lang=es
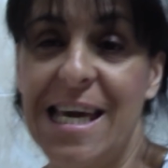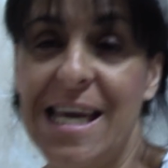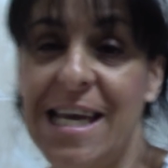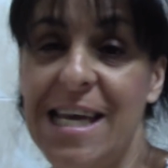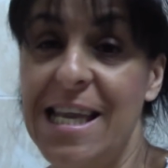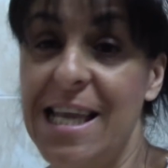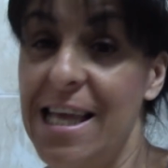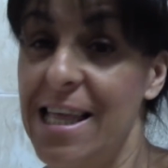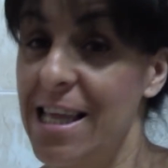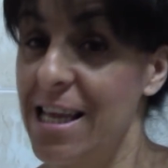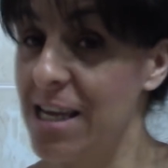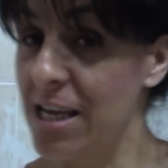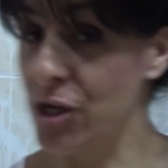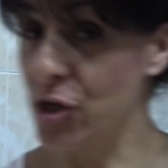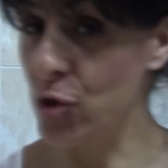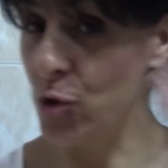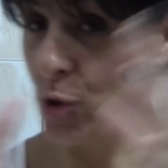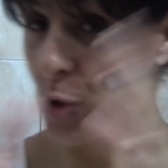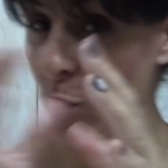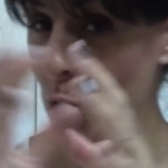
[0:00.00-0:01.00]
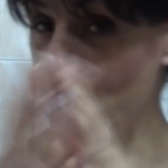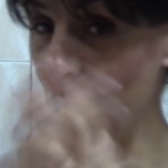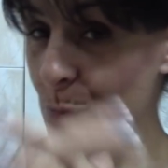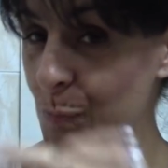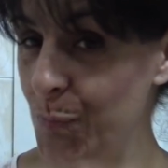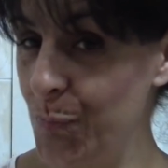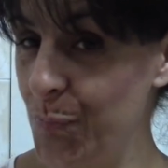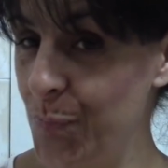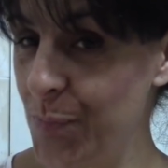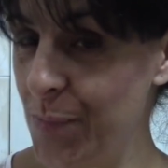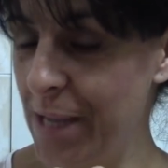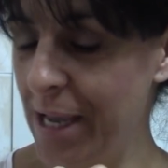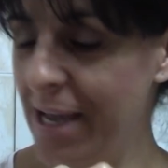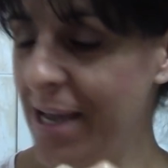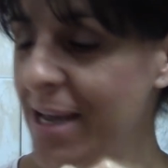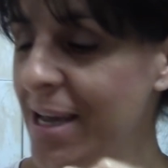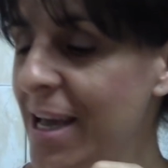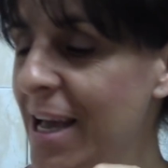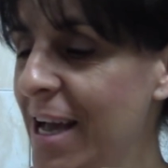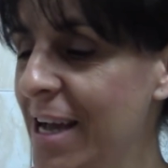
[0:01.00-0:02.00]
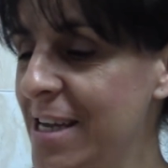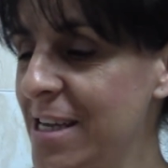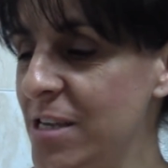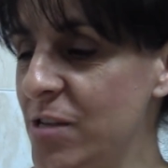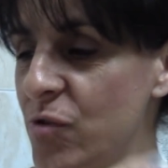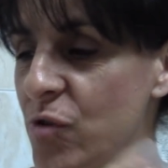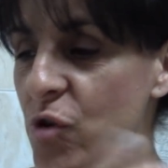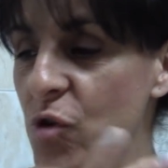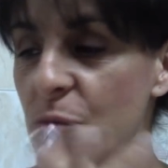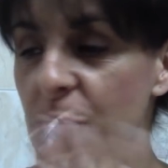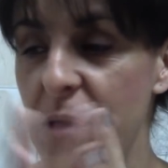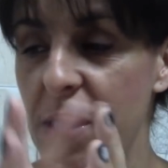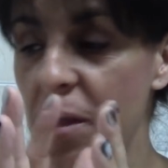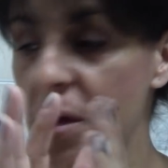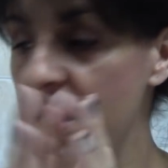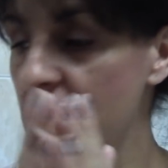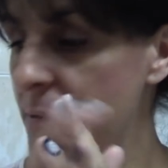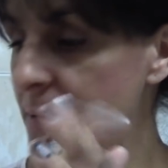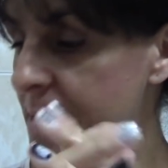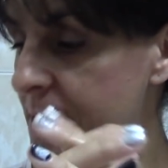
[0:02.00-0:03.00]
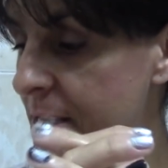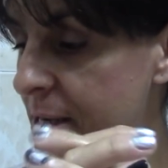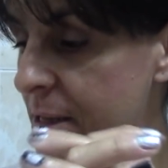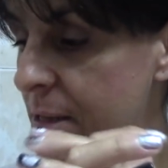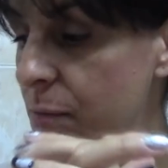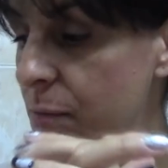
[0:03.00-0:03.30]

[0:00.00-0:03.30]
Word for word: Y nada, aquí estoy yo, ¿eh? que estoy yo, he empezado a grabar tarde